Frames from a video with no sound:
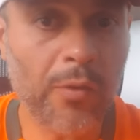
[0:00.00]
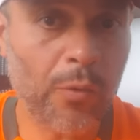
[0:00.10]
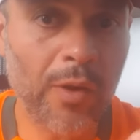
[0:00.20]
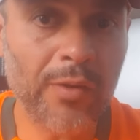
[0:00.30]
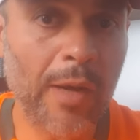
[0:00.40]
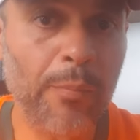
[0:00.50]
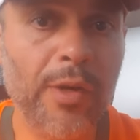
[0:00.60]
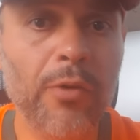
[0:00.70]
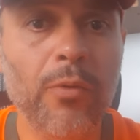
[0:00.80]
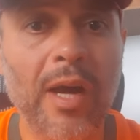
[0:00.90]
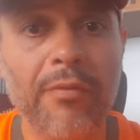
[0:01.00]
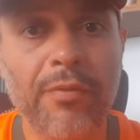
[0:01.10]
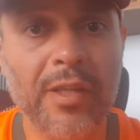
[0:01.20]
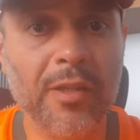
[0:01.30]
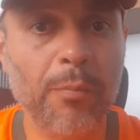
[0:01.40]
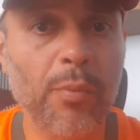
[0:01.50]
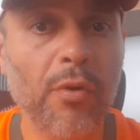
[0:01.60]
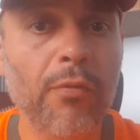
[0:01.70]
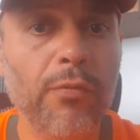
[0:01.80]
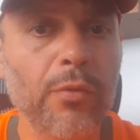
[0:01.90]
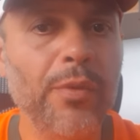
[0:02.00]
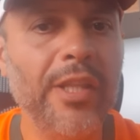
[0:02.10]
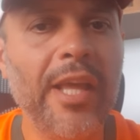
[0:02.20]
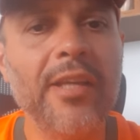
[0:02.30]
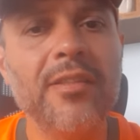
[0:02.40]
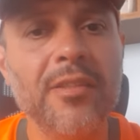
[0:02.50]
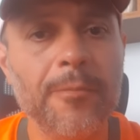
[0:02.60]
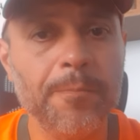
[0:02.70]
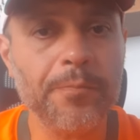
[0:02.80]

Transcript: Quando abriu a venda para o Fluminense,